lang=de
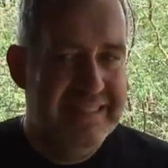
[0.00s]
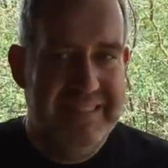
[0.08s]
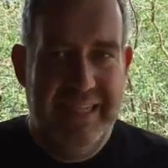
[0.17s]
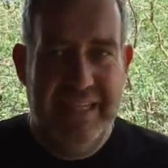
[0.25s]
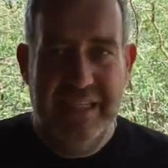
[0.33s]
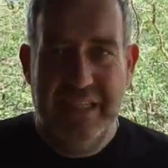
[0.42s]

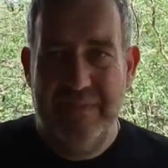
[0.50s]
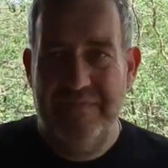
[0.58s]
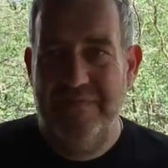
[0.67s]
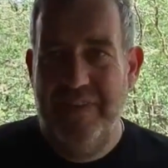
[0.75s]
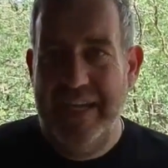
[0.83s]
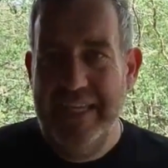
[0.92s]
sehr
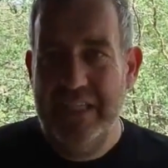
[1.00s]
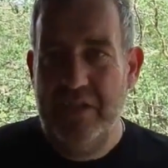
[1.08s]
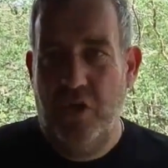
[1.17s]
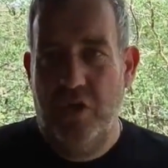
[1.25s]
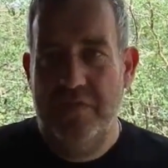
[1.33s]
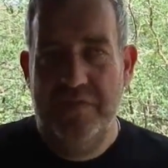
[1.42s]

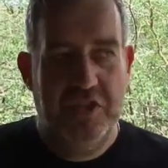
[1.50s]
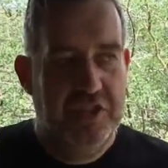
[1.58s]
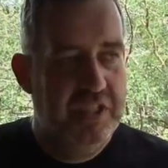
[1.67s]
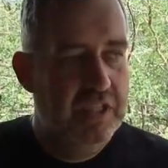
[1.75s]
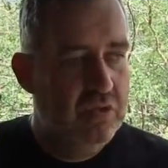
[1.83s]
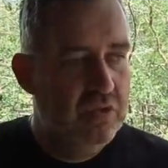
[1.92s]
weitläufig
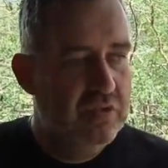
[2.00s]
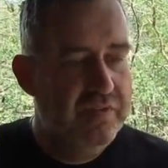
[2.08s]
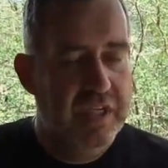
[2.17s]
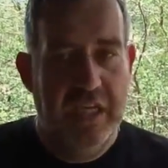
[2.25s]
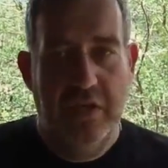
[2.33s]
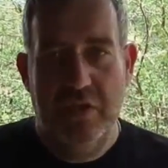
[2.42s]
hier und
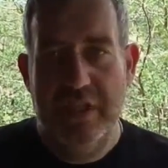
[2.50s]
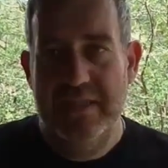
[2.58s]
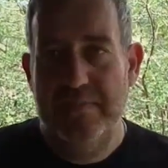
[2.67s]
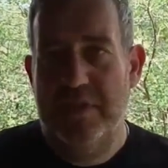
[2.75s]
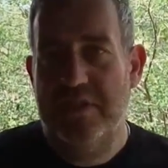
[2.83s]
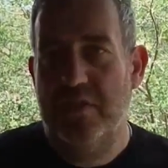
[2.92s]
wir gehen auch
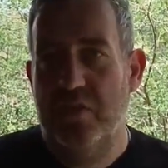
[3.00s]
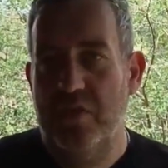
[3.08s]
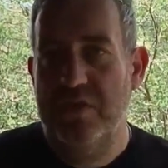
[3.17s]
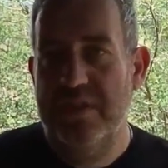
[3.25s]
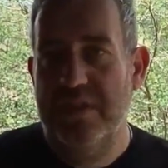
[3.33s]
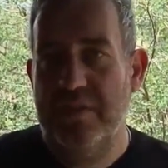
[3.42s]
jetzt mal zu
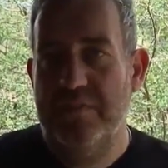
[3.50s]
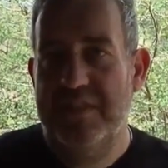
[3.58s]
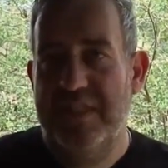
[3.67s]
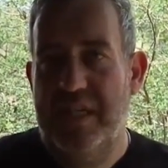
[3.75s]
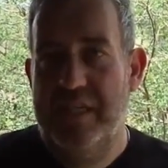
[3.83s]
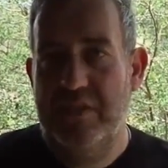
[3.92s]
unserem
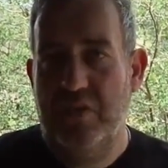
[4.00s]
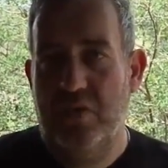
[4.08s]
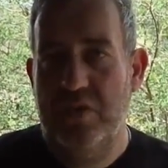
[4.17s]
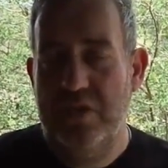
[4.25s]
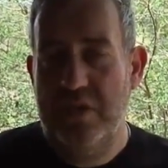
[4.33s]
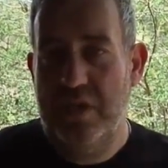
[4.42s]
Zelt
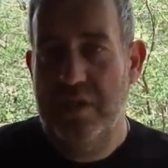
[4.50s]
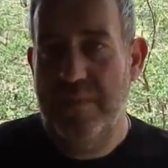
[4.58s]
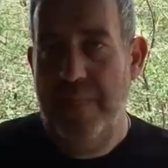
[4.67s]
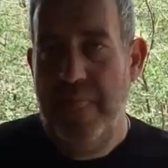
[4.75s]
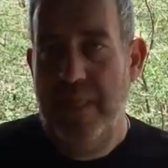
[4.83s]
runter.